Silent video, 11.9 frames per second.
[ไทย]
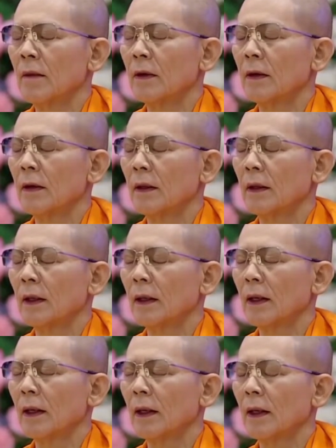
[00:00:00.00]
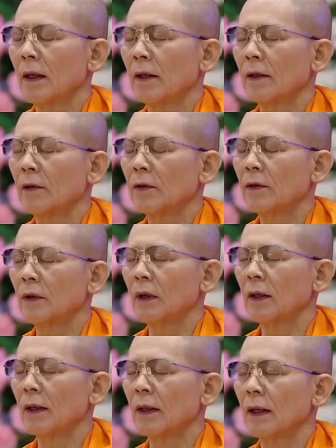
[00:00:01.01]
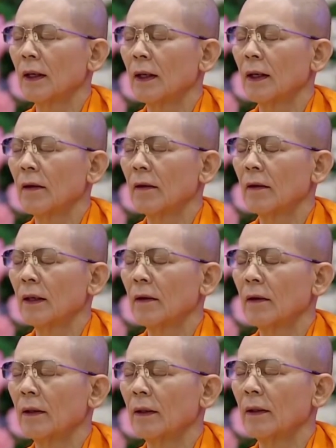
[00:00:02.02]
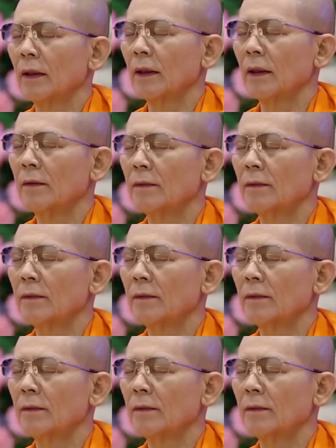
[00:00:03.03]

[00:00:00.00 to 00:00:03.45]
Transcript: ผ่อนคลายทุกส่วนของร่างกายของเรานะจ๊ะ